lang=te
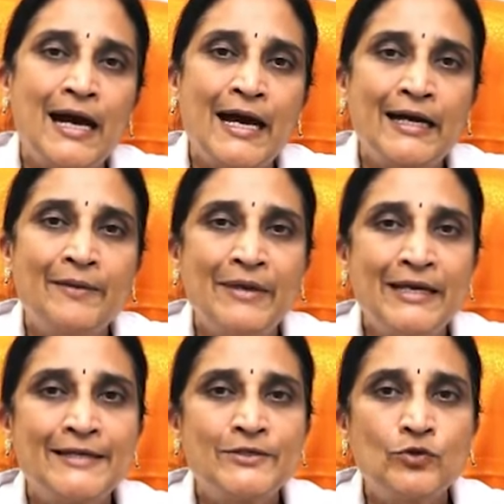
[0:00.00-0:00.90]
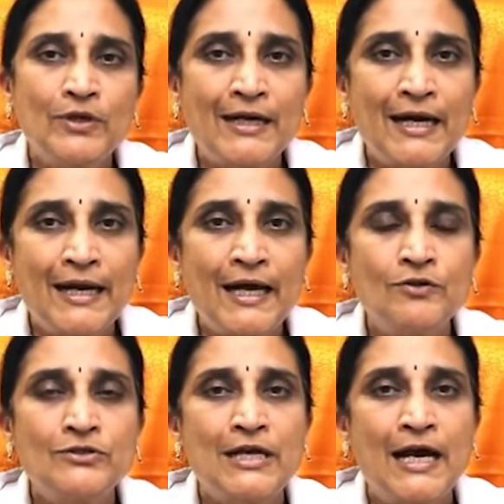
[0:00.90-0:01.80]
కారణమయ్యే
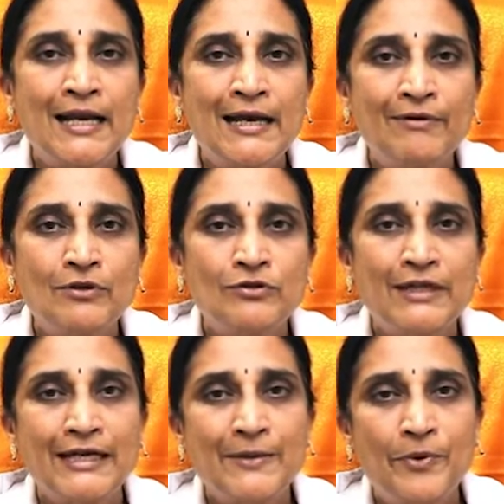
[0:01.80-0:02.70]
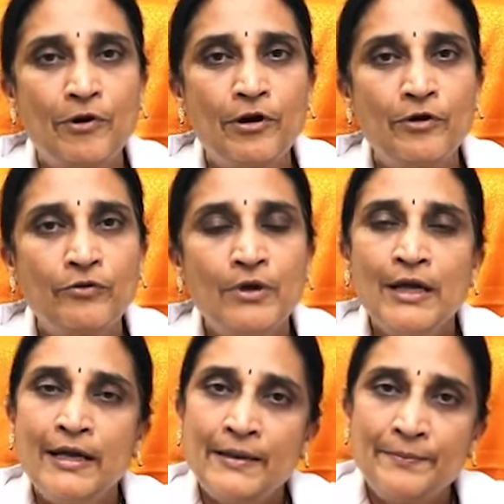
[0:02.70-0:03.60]
శుక్రకణాలు చాలా వరకు తగ్గిపోవడం
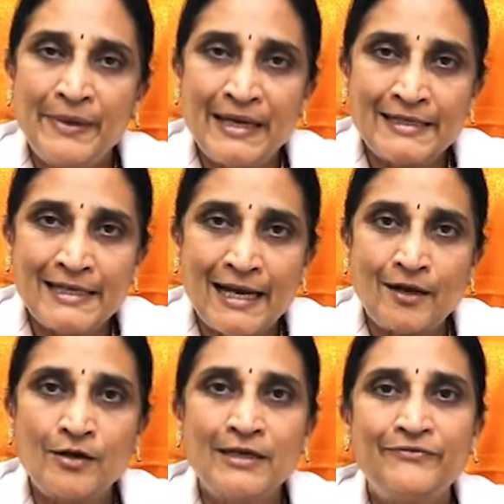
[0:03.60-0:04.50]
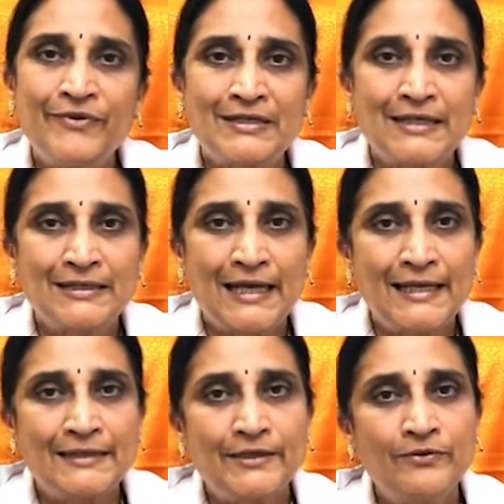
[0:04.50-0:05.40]
బీర్జాలలో ఇన్ఫెక్షన్
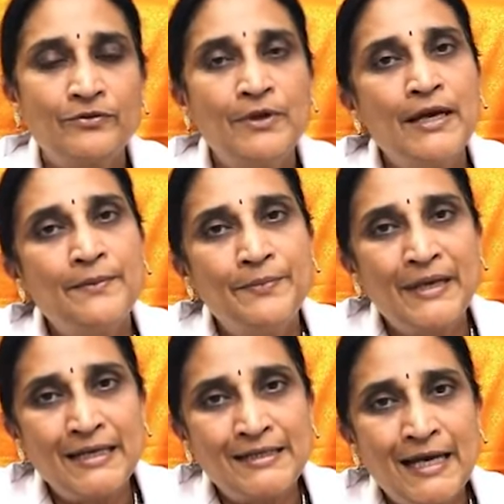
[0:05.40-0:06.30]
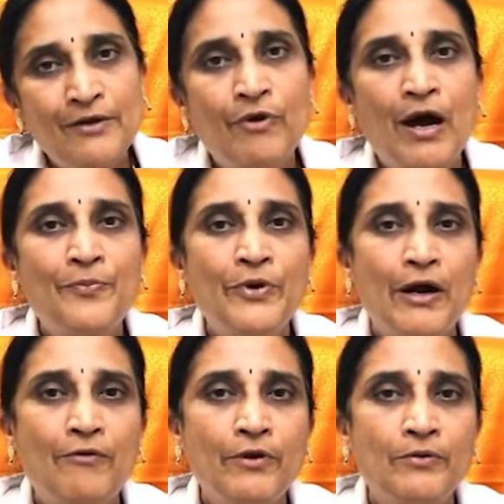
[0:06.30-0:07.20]
తలెత్తడం బీర్జాలు వాపు
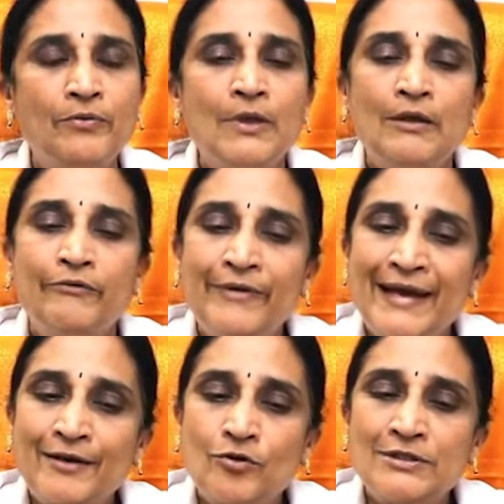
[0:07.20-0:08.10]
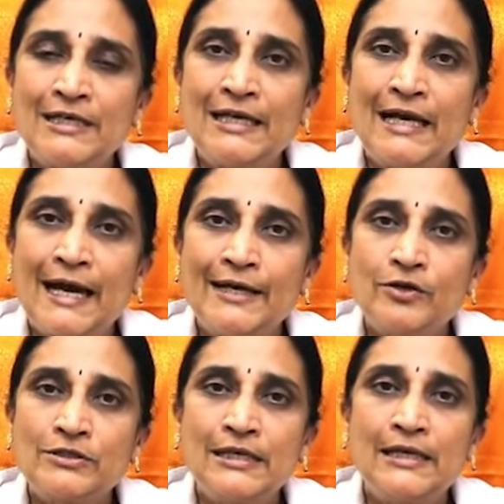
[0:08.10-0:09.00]
రావడం వేరుకోసిలి
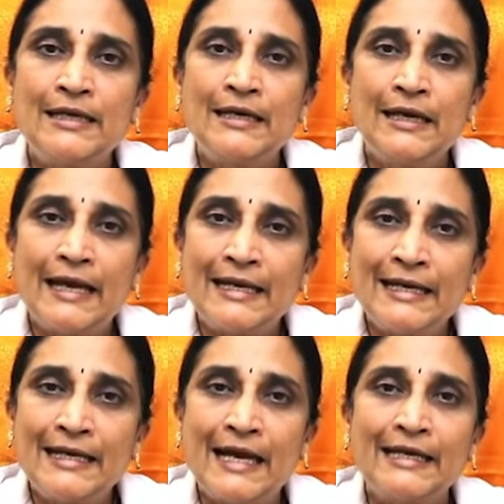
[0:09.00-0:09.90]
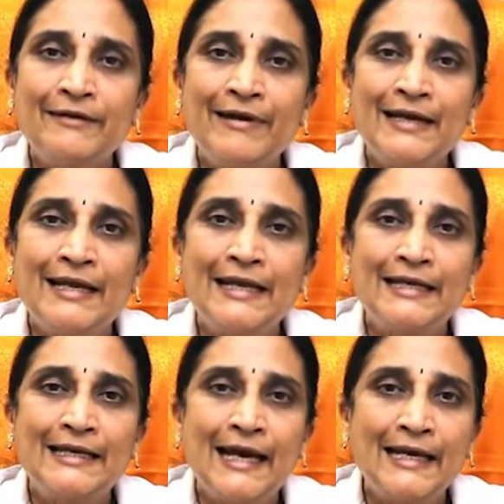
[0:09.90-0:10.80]
హైడ్రోసిలి హెర్నియా ఇంగ్వైనల్
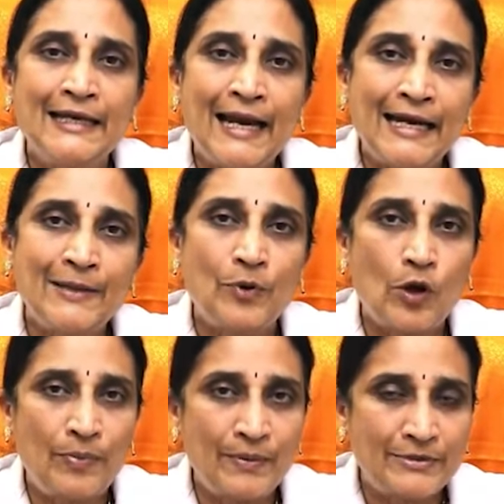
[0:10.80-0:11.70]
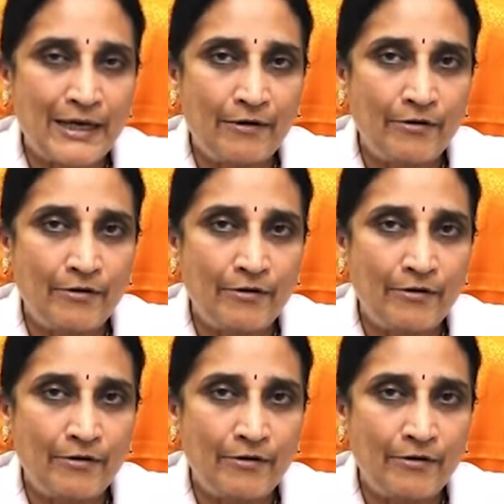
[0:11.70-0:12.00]
హెర్నియా ఇలాంటి ప్రాబ్లమ్స్